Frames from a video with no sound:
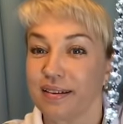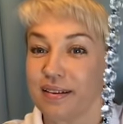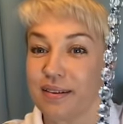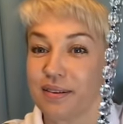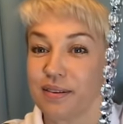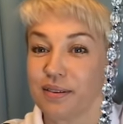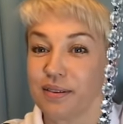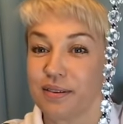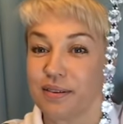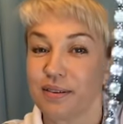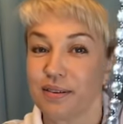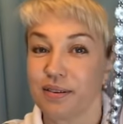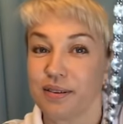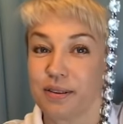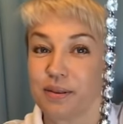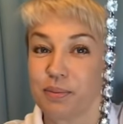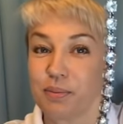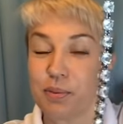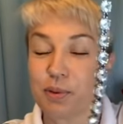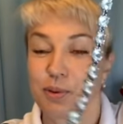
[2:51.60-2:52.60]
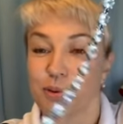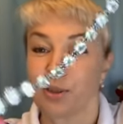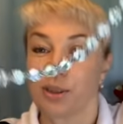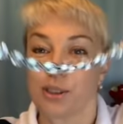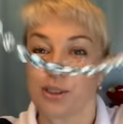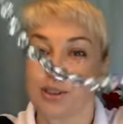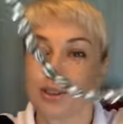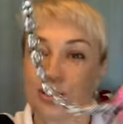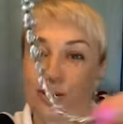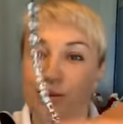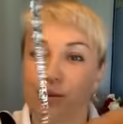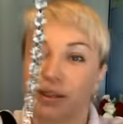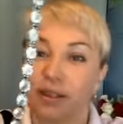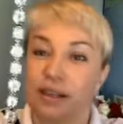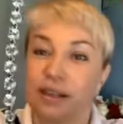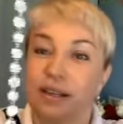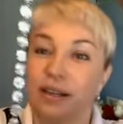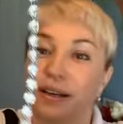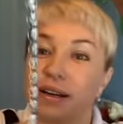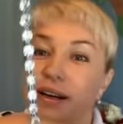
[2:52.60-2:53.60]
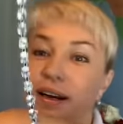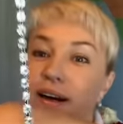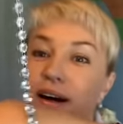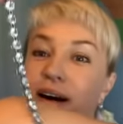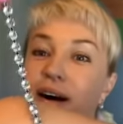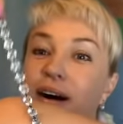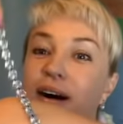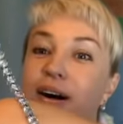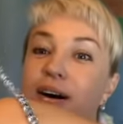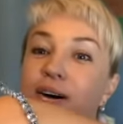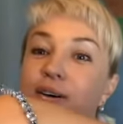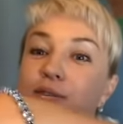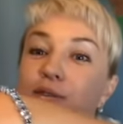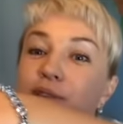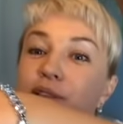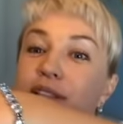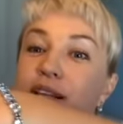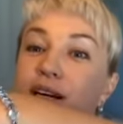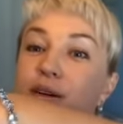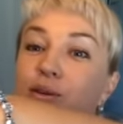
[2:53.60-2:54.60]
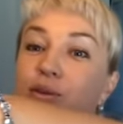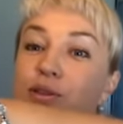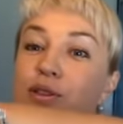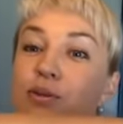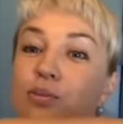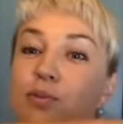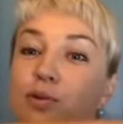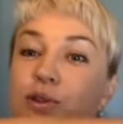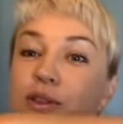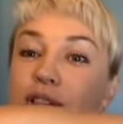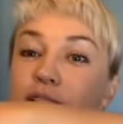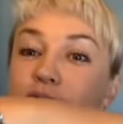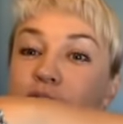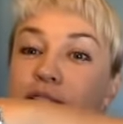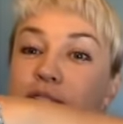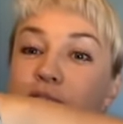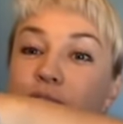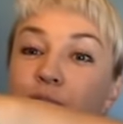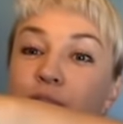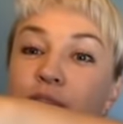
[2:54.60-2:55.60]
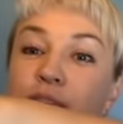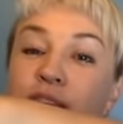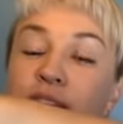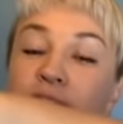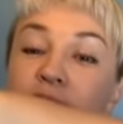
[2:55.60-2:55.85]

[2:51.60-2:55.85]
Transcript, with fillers: Вот это просто что-то. Вот так он смотрится на руке.